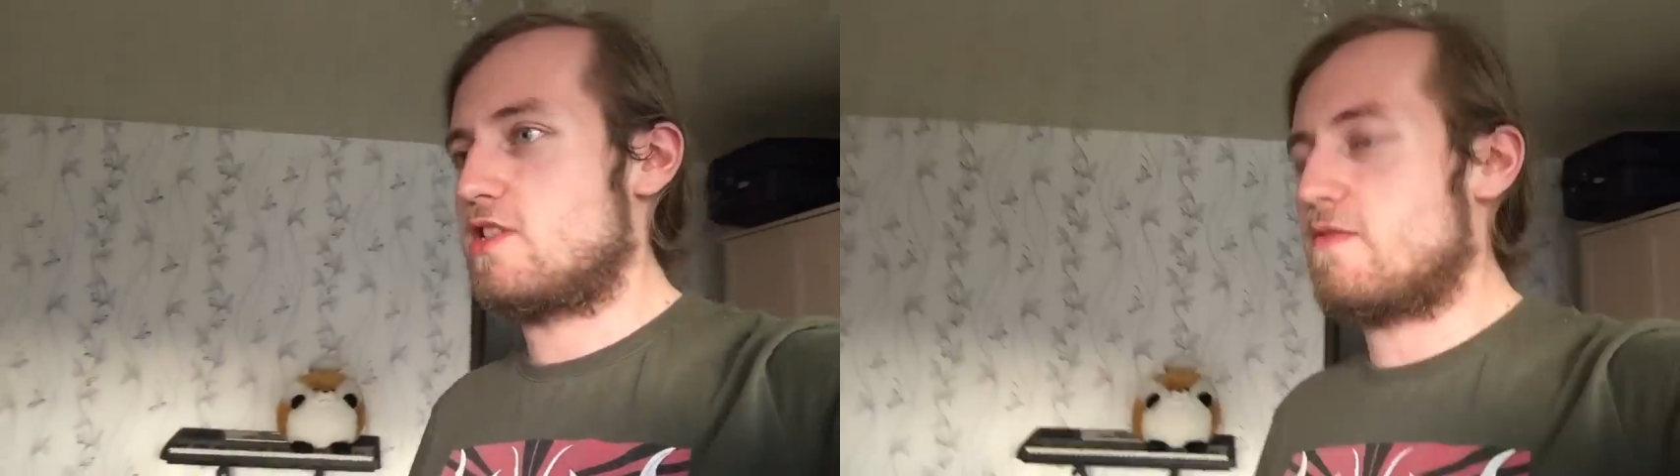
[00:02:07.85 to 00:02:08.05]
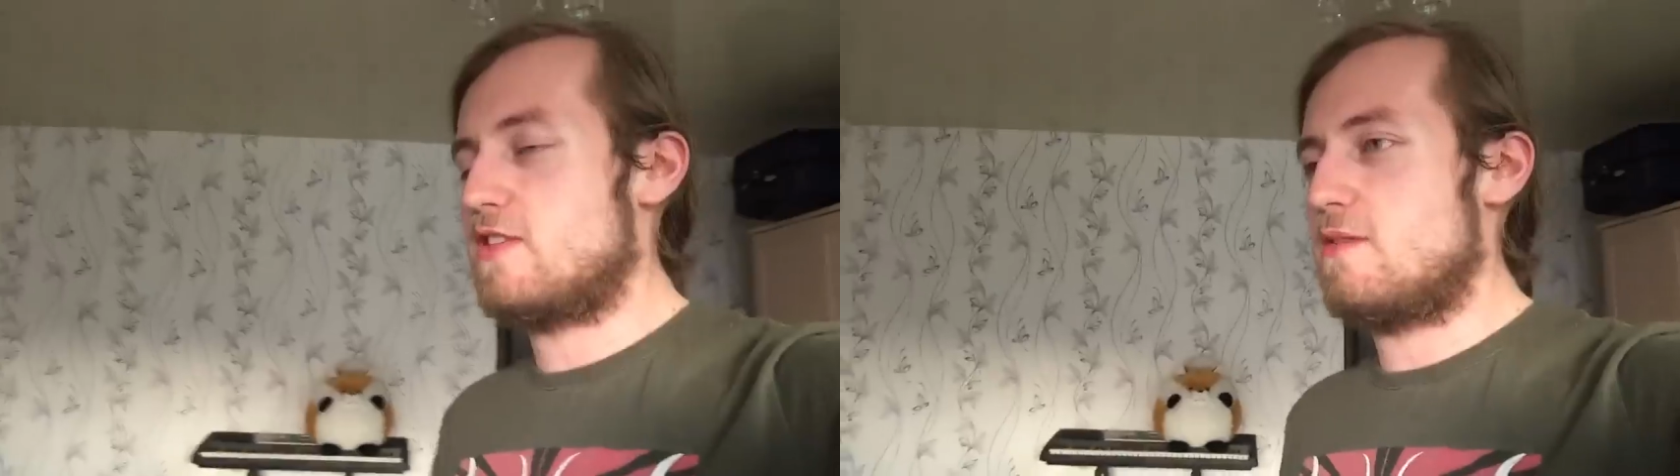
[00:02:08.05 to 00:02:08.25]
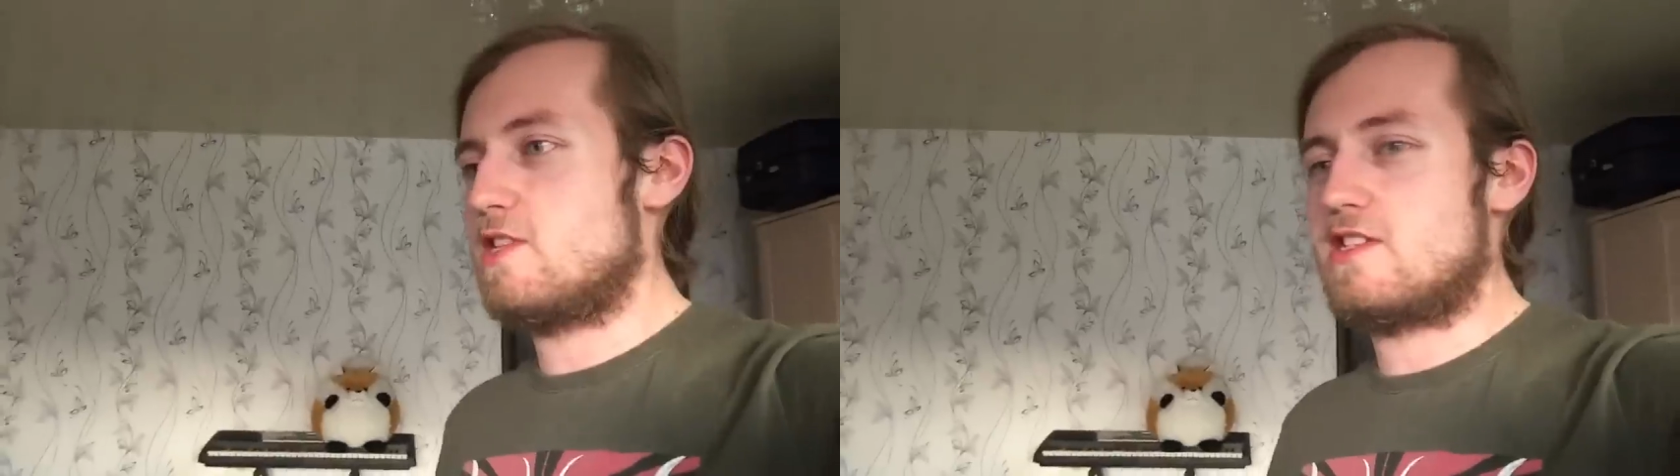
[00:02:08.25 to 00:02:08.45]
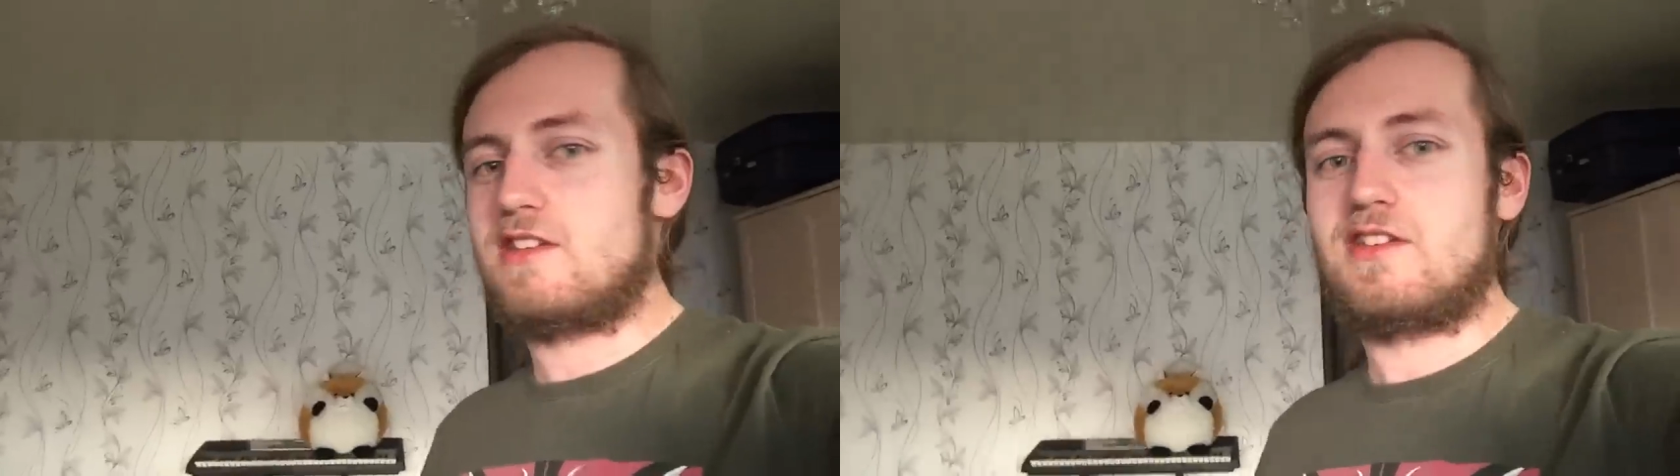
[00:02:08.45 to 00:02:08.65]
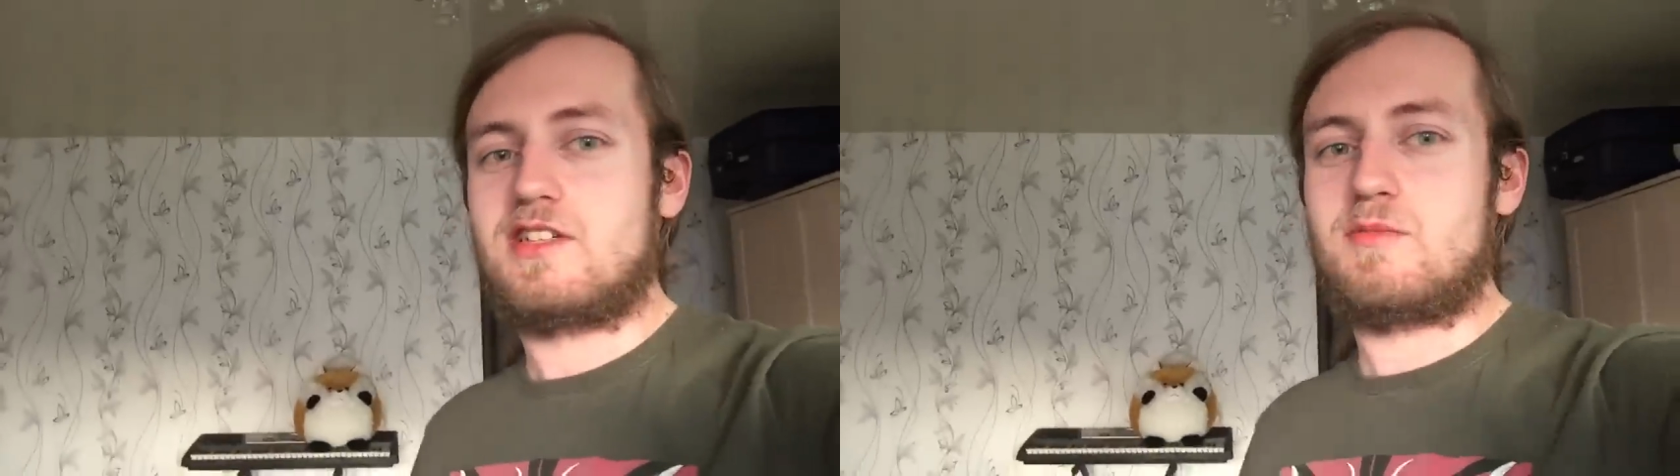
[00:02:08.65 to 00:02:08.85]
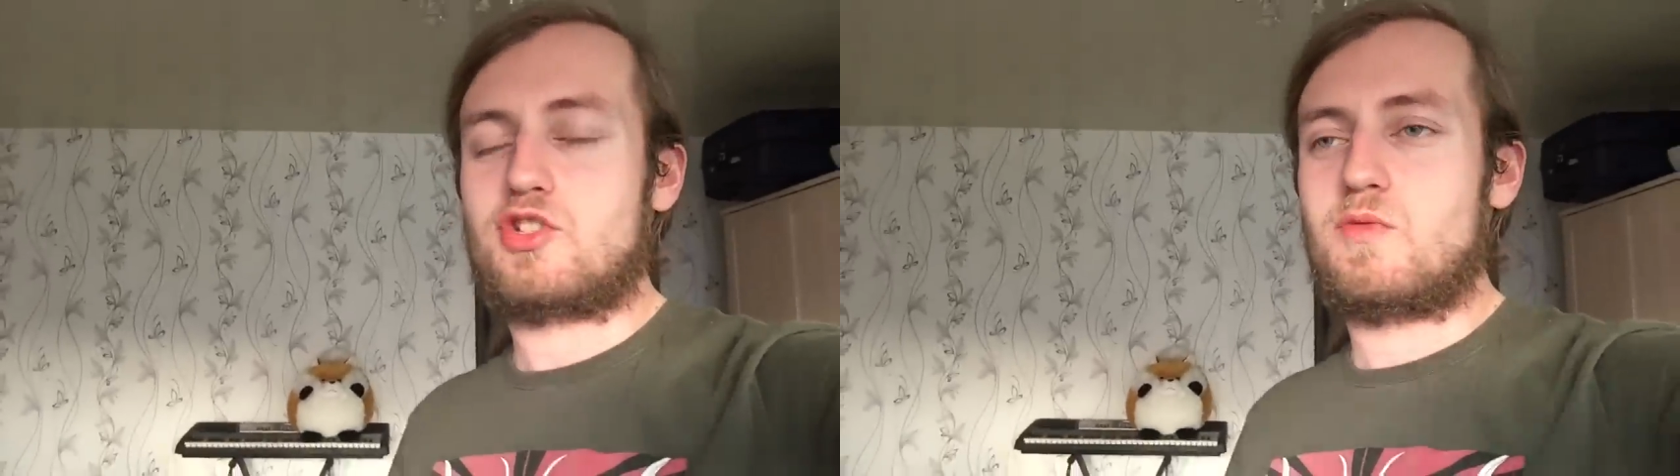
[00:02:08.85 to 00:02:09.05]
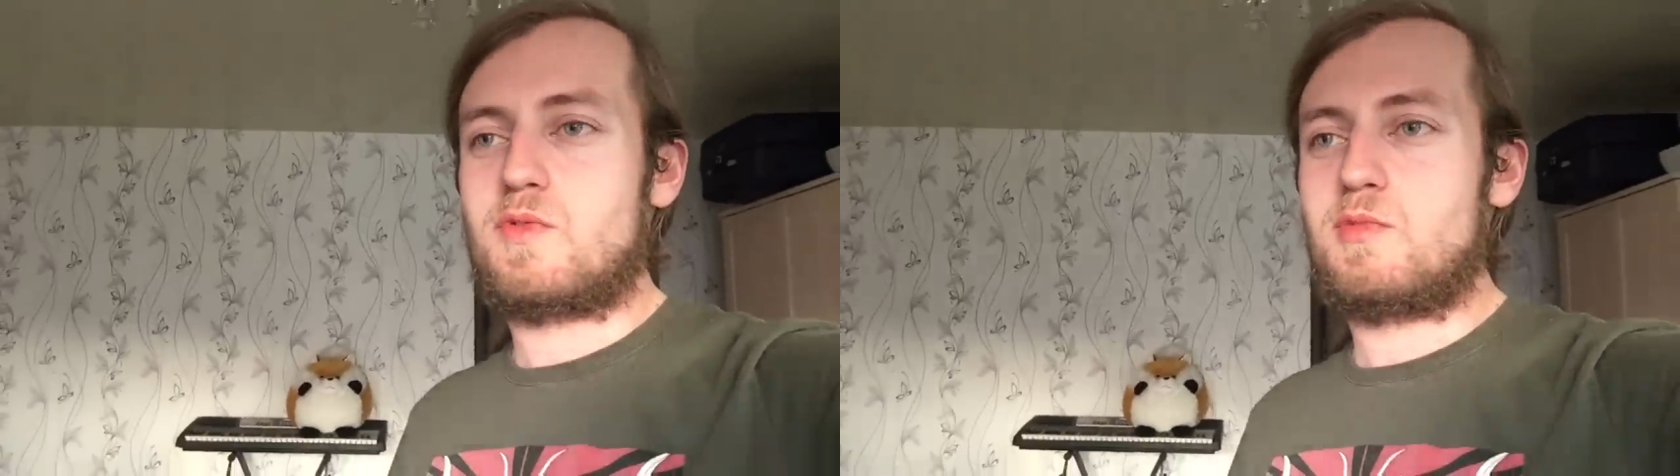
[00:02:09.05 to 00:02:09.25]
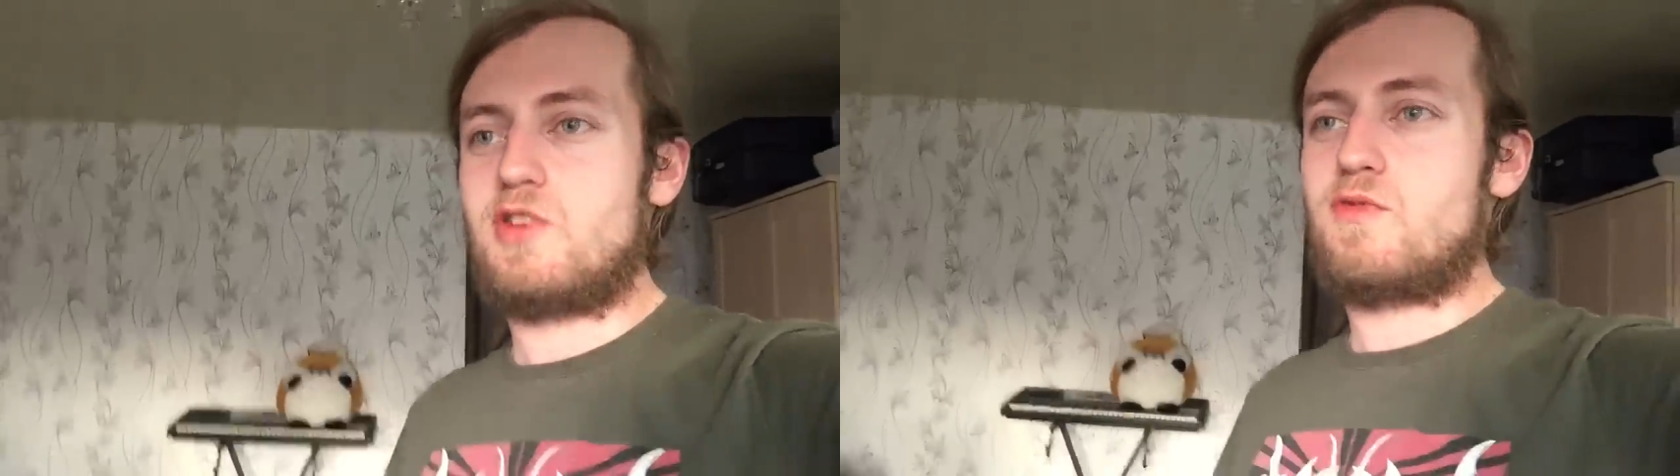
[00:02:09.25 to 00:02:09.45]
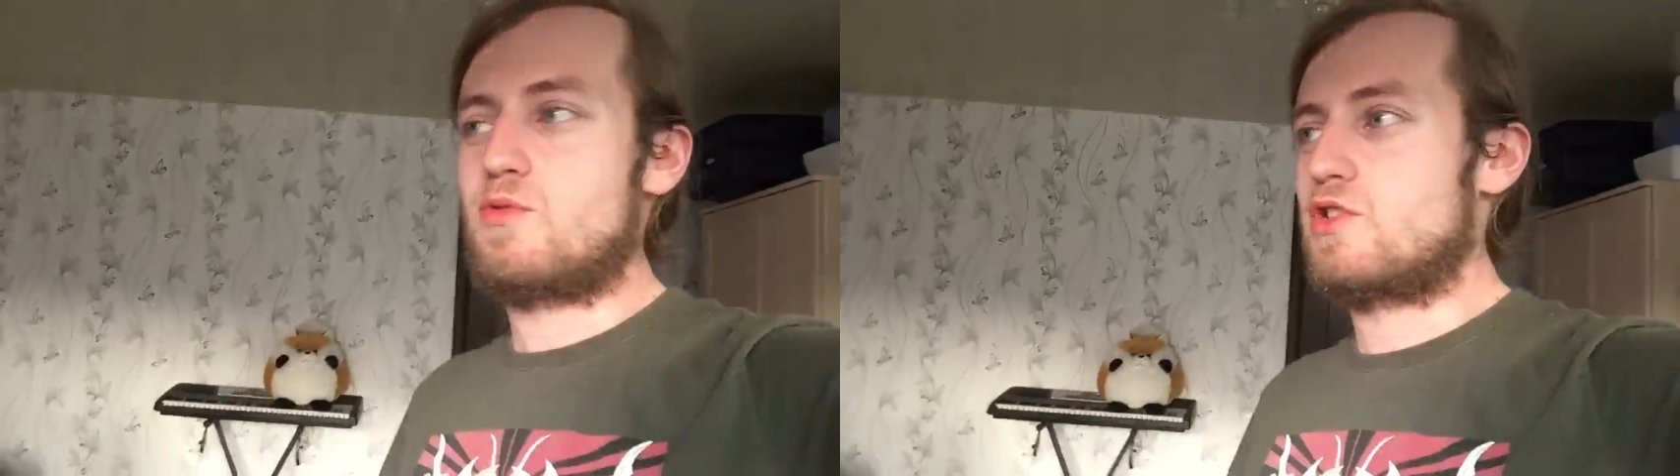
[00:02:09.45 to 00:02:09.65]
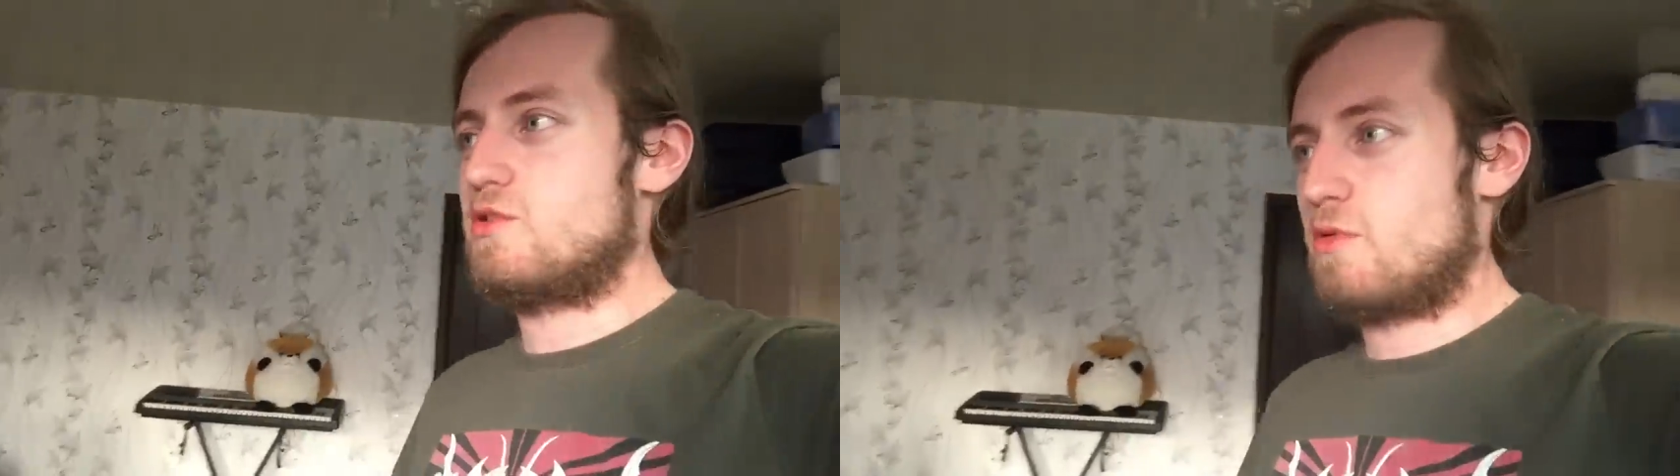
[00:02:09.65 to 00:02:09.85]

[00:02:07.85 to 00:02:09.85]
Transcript: со всеми ссылками, чтобы вы были в курсе.